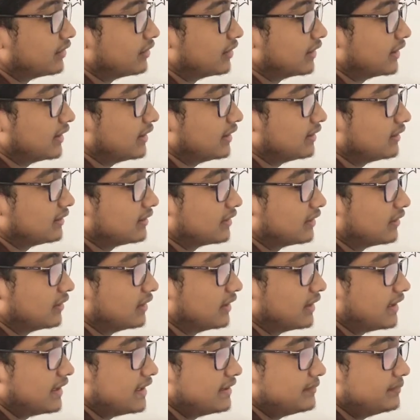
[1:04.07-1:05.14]
হয় তাহলে
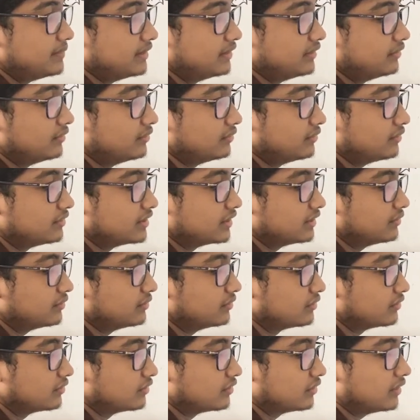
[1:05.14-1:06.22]
এই বিন্দুর যে
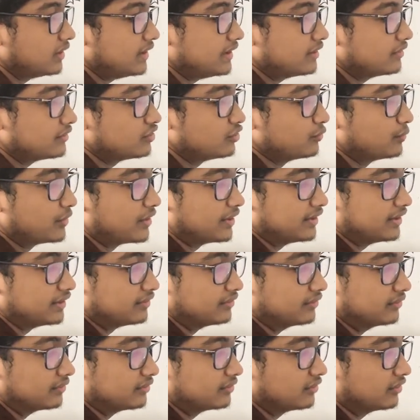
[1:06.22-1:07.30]
দূরত্ব এটা হচ্ছে উপকেন্দ্রিক
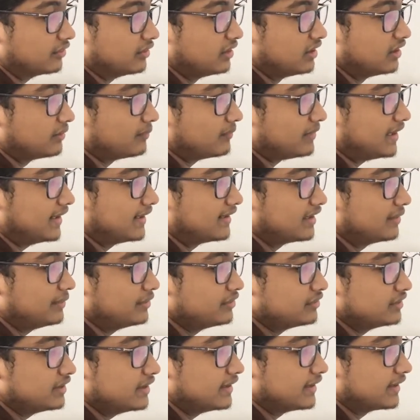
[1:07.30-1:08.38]
দূরত্ব বা আরেকটা বিন্দু
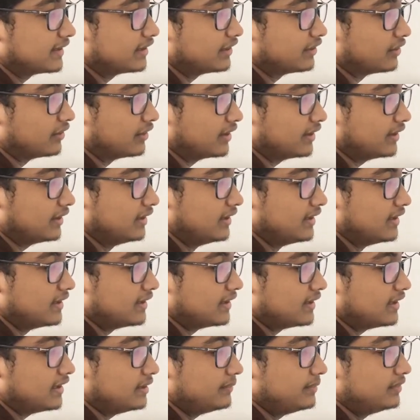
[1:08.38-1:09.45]
যদি এখানে হয়
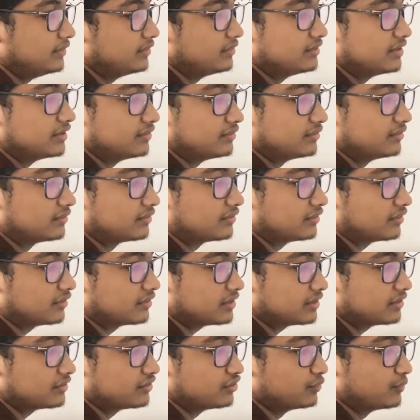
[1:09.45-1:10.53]
এই বিন্দুর যে দূরত্ব
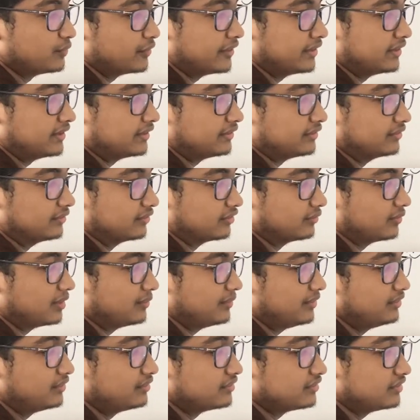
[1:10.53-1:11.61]
সেটা হচ্ছে উপকেন্দ্রিক দূরত্ব বা
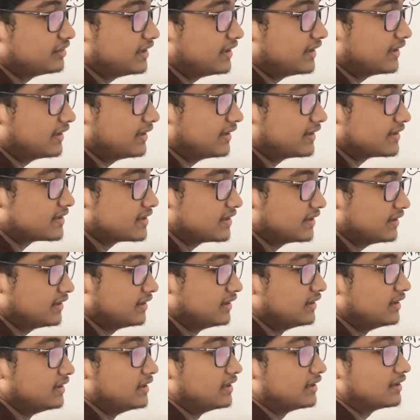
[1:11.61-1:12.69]
বিন্দুটা যদি এখানে আসে
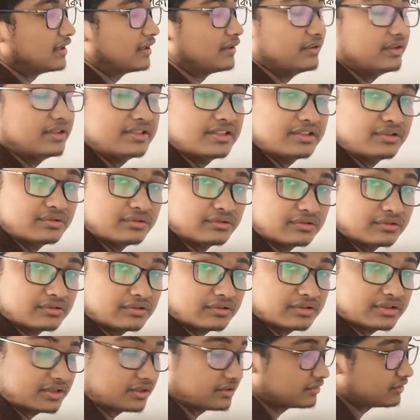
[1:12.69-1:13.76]
তাহলে যে দূরত্ব
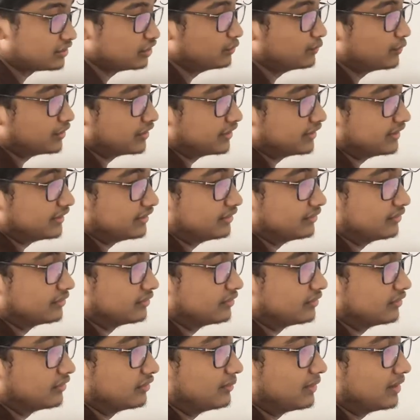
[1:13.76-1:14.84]
সেটা হচ্ছে উপকেন্দ্রিক
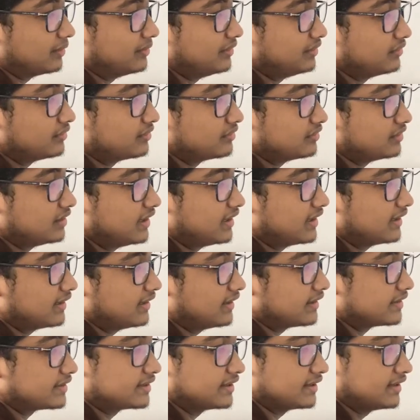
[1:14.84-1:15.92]
দূরত্ব বা বিন্দুটা যদি এখানে
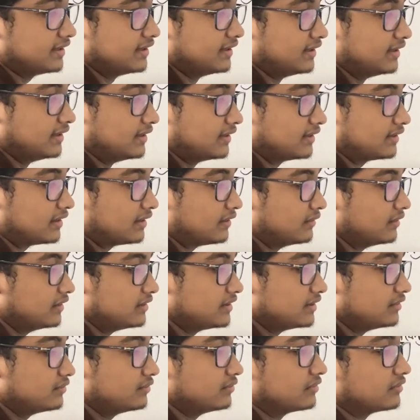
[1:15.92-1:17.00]
আসে তাহলে যে
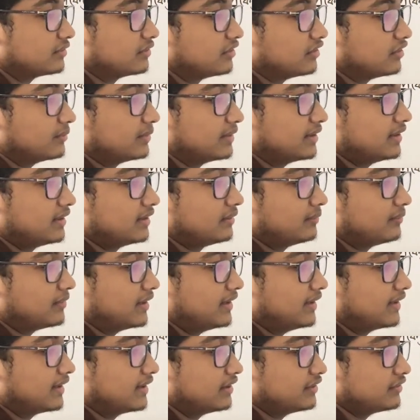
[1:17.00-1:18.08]
দূরত্ব হবে বা
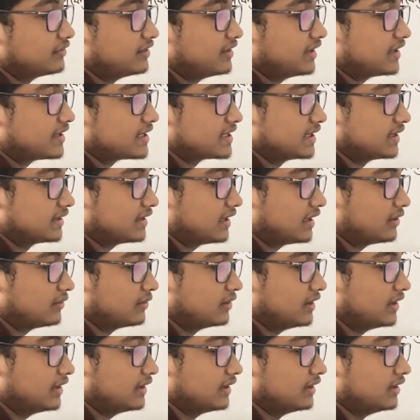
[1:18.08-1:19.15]
এখানে যদি আসে তাহলে